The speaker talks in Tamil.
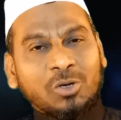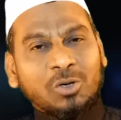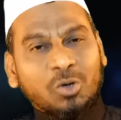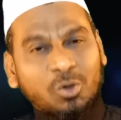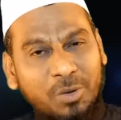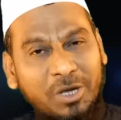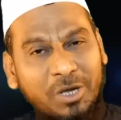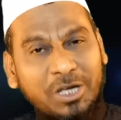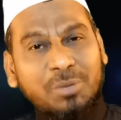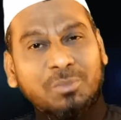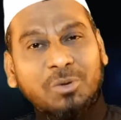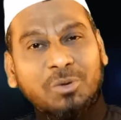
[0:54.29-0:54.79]

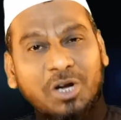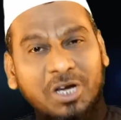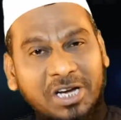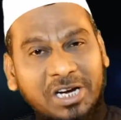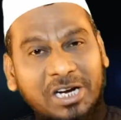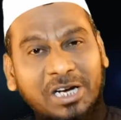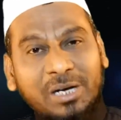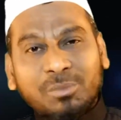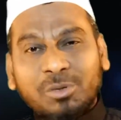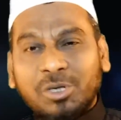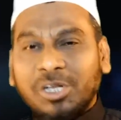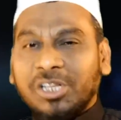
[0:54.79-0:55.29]
உபயமனு
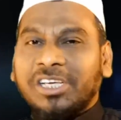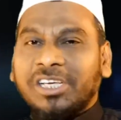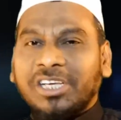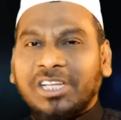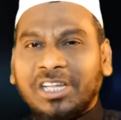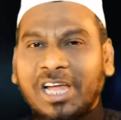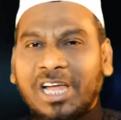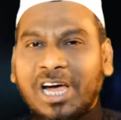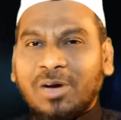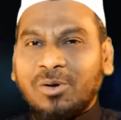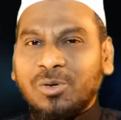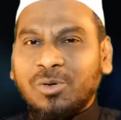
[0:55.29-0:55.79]
காபரதி
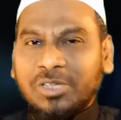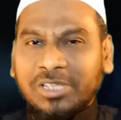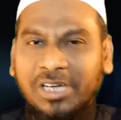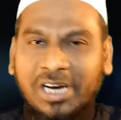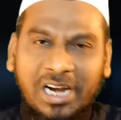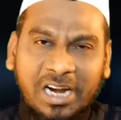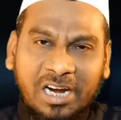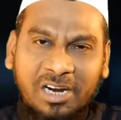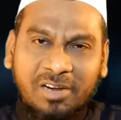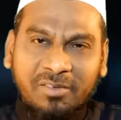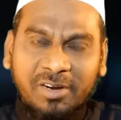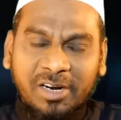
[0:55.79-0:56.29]
அல்லாஹு
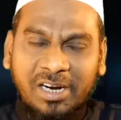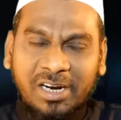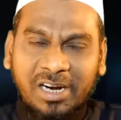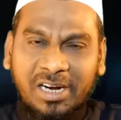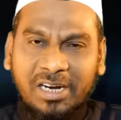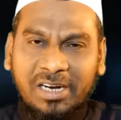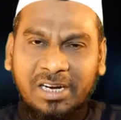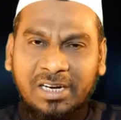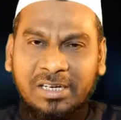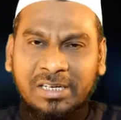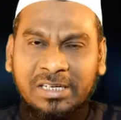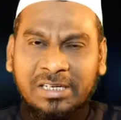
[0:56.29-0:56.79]

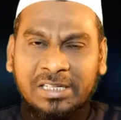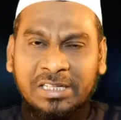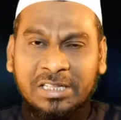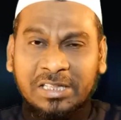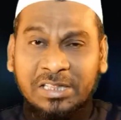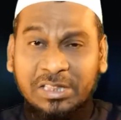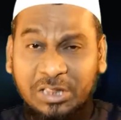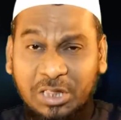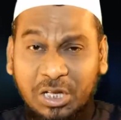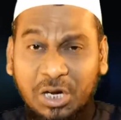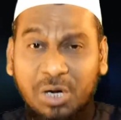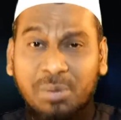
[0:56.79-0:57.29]
தாலானவர்கள்
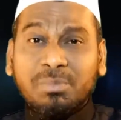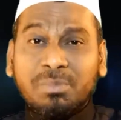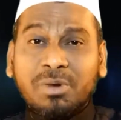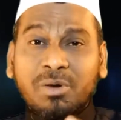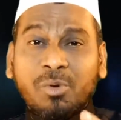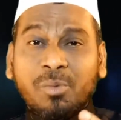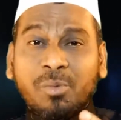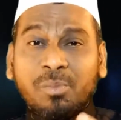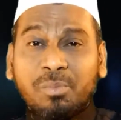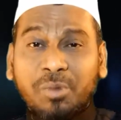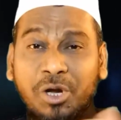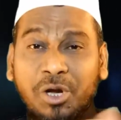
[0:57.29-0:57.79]

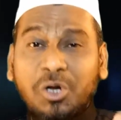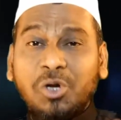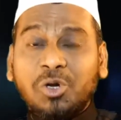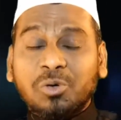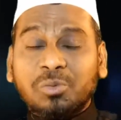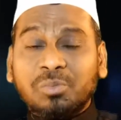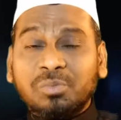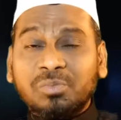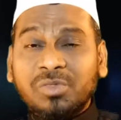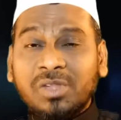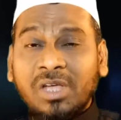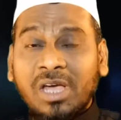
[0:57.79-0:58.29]
திரும்பவும்
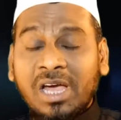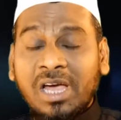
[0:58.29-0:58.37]
மீண்டும்